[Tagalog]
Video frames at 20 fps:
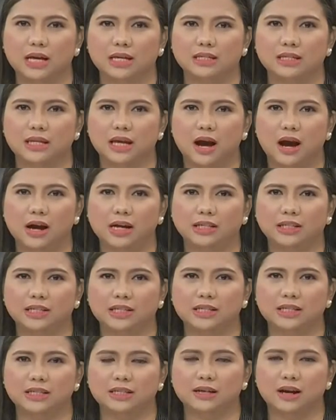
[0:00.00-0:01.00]
Si
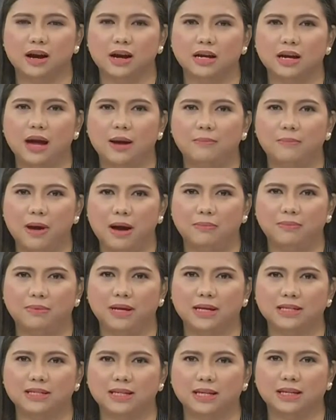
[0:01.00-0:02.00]
Archie Carl
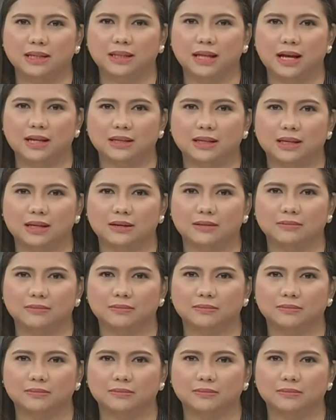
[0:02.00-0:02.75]
Apable sa detalye.